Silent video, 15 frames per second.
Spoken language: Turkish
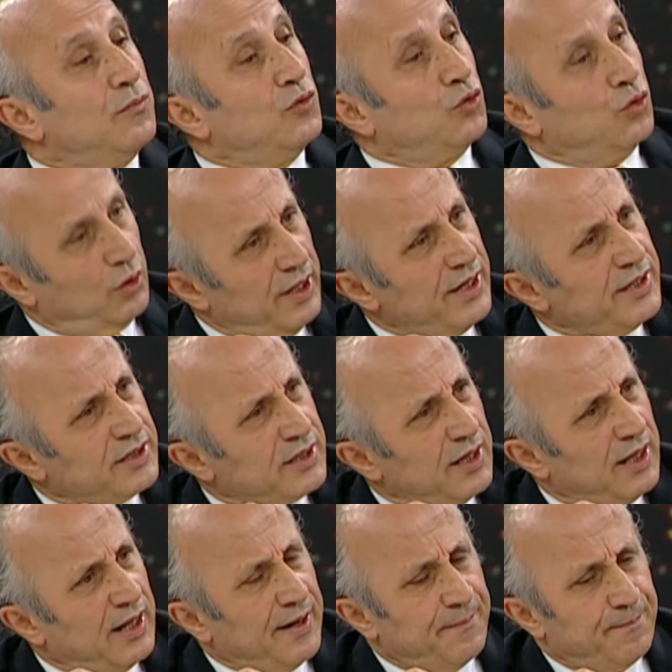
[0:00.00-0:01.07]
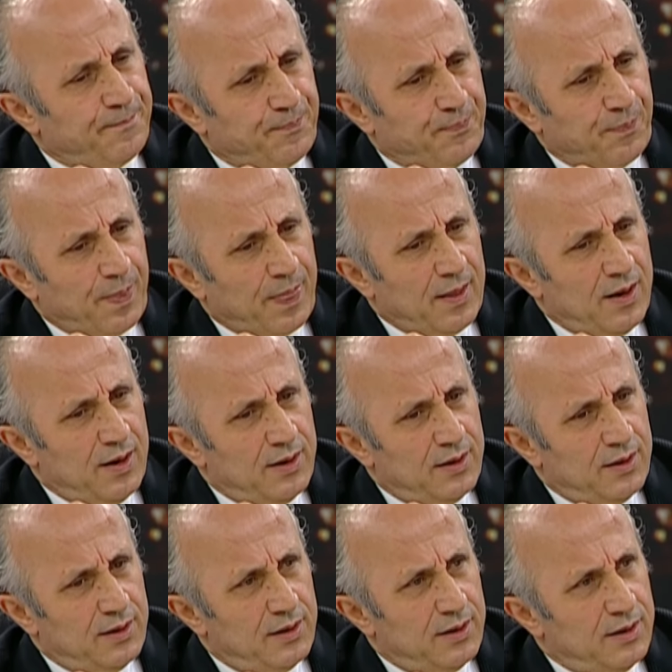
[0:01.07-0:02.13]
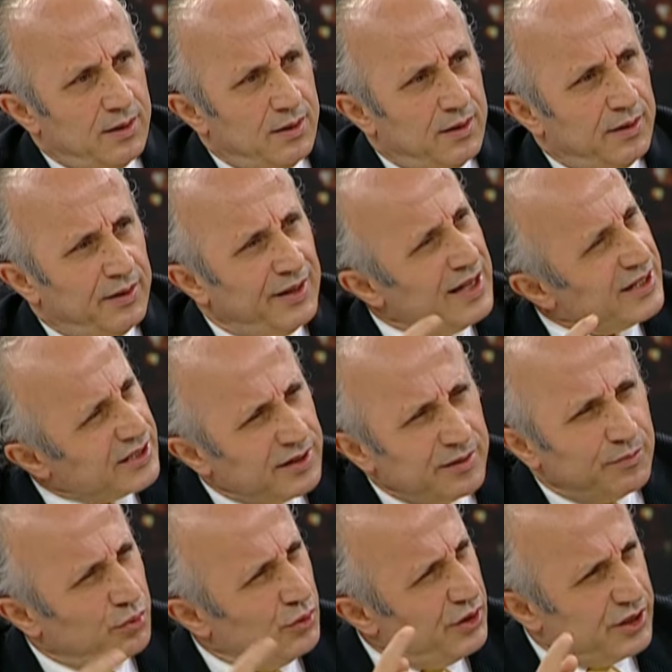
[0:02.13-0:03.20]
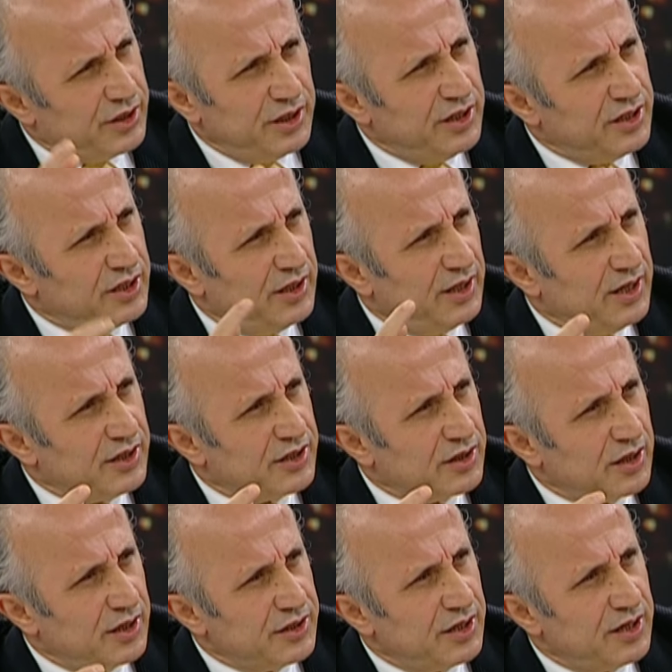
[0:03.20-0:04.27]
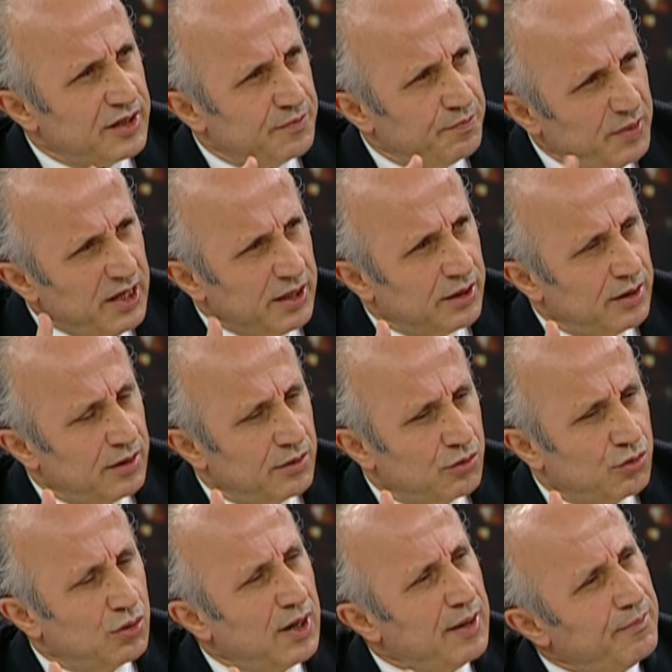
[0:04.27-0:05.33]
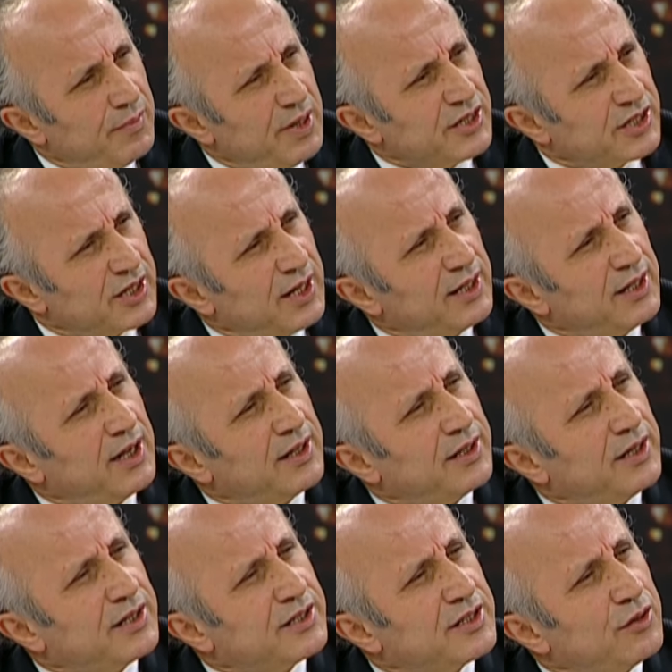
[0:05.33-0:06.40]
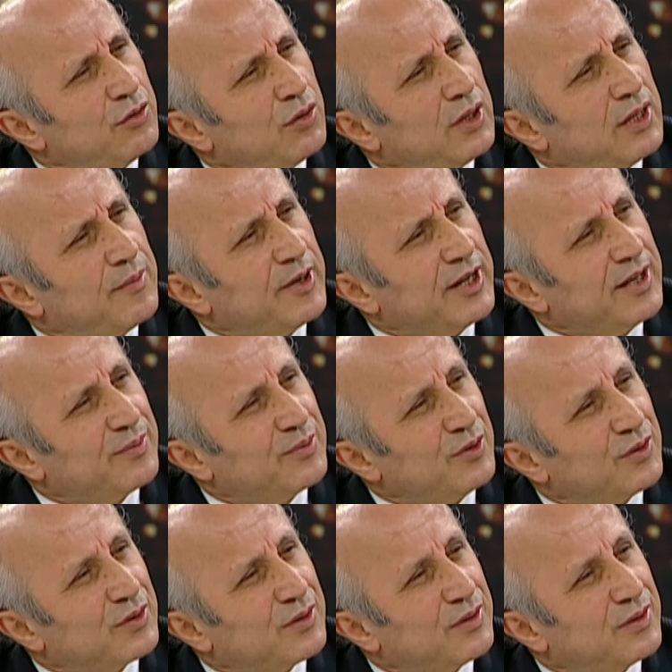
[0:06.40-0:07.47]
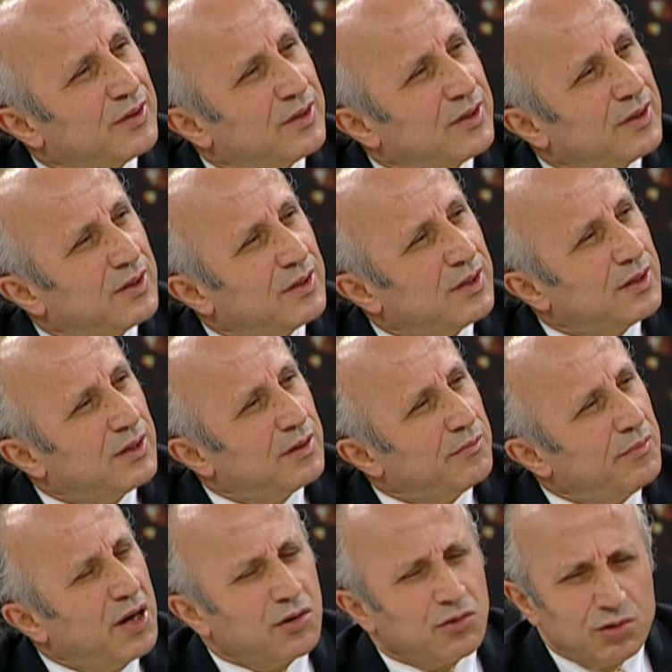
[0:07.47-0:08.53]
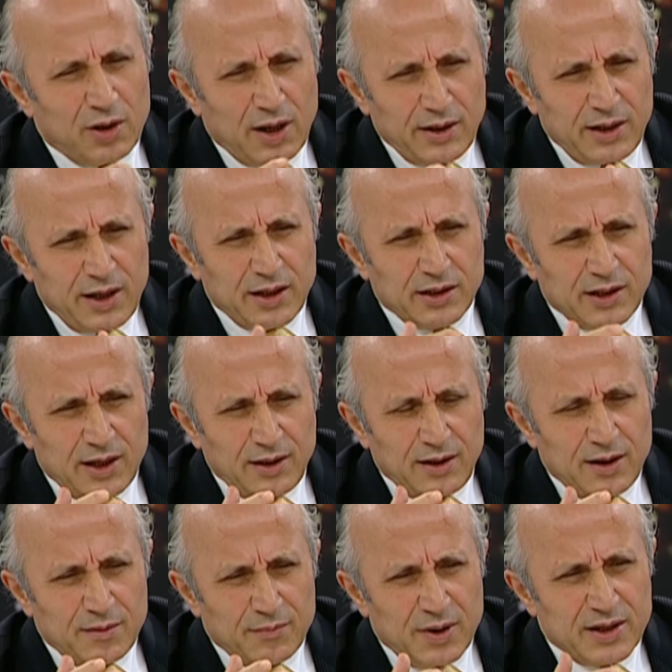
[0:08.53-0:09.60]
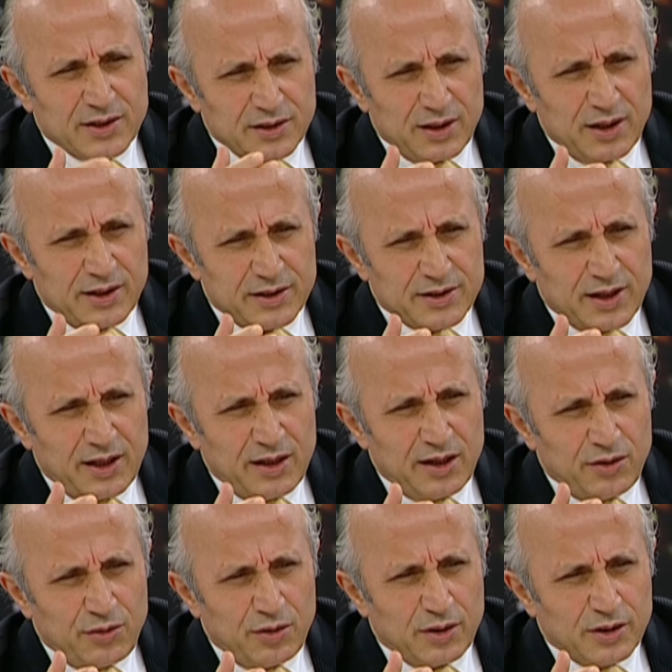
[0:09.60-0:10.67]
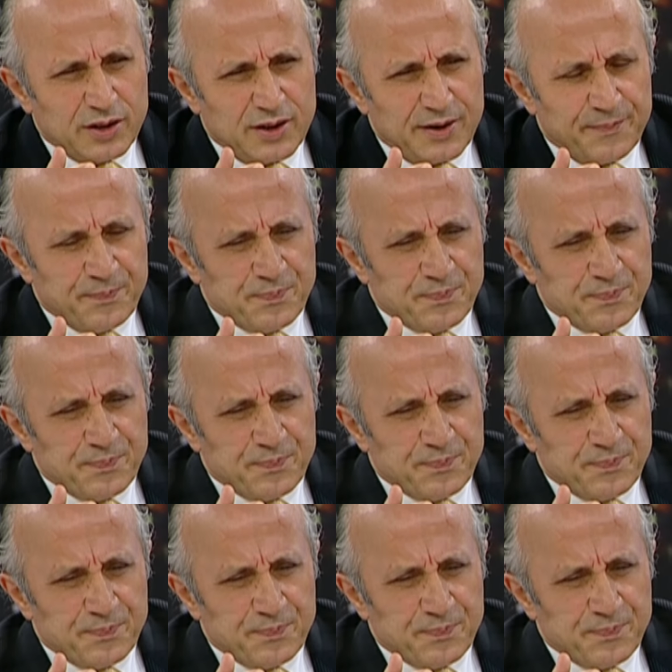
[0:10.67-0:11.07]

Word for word: Dolayısıyla nasıl bu işin içinden çıkacağız? Bir, Kur'an beş tane adrese yollama yapıyor. Ben Kur'an derken bazıları zannediyor ki